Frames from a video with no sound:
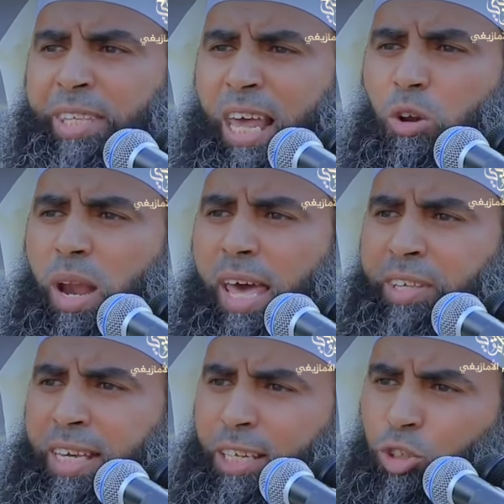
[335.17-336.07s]
مثل
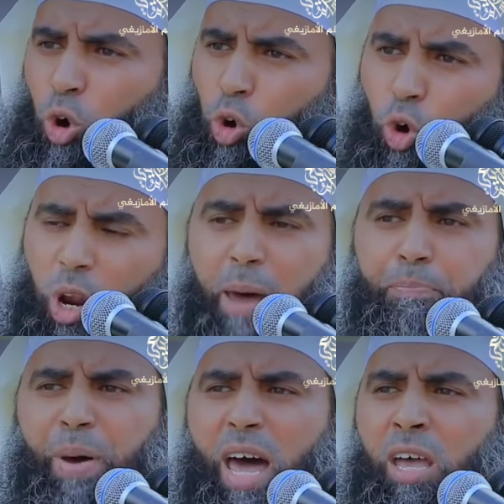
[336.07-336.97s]
الذي يذكر
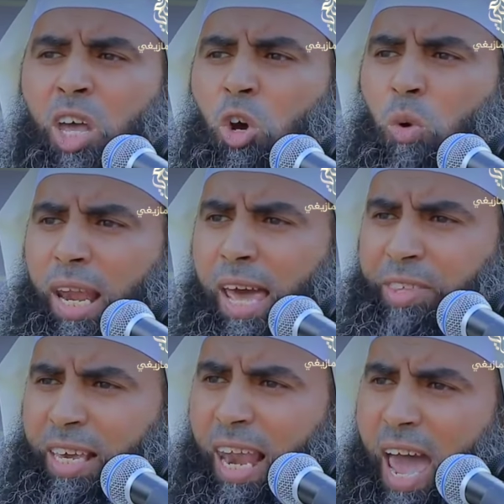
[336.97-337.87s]
ربه
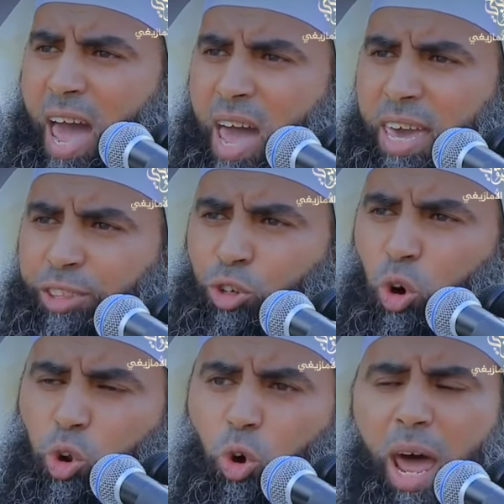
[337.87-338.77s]
والذي لا
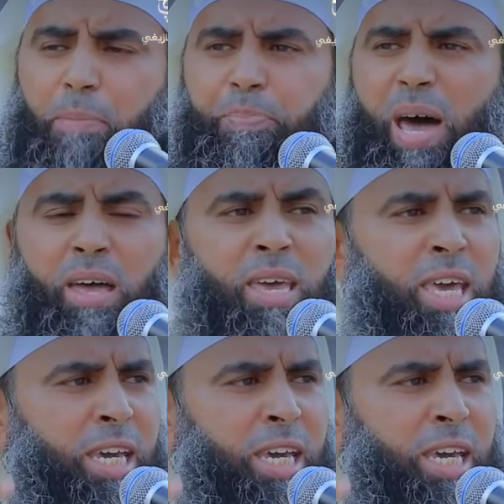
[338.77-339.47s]
يذكر ربه